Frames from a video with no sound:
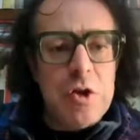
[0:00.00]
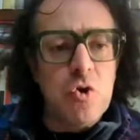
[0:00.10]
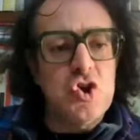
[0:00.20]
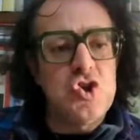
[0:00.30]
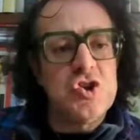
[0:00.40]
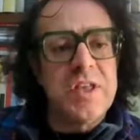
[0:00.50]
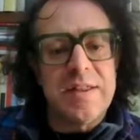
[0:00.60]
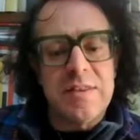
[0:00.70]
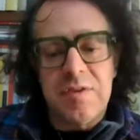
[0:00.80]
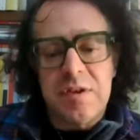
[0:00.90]

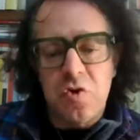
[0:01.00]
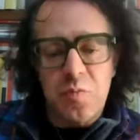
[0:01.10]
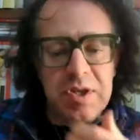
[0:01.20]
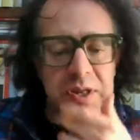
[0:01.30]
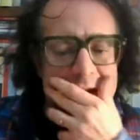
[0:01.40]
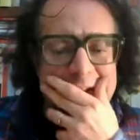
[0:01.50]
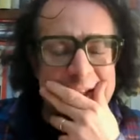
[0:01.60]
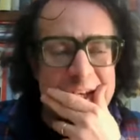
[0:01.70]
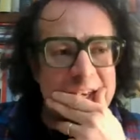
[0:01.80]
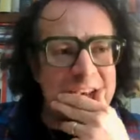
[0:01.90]
illogicità di Federico Micheliani
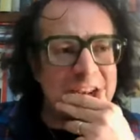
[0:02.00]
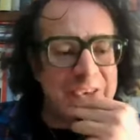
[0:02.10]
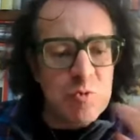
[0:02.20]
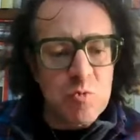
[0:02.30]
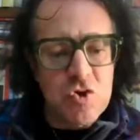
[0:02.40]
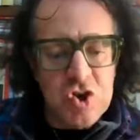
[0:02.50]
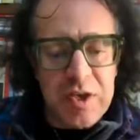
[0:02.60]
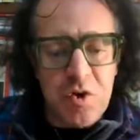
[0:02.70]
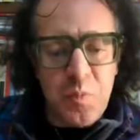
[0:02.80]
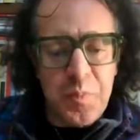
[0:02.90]
di dire che la
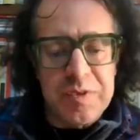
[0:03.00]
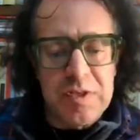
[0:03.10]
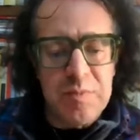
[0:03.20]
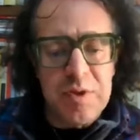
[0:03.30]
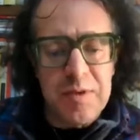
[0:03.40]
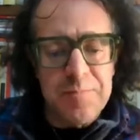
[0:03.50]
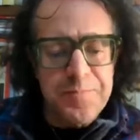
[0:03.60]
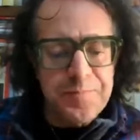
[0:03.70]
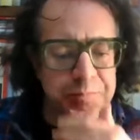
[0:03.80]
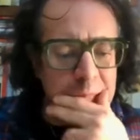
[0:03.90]
rinuncia è incompatibile.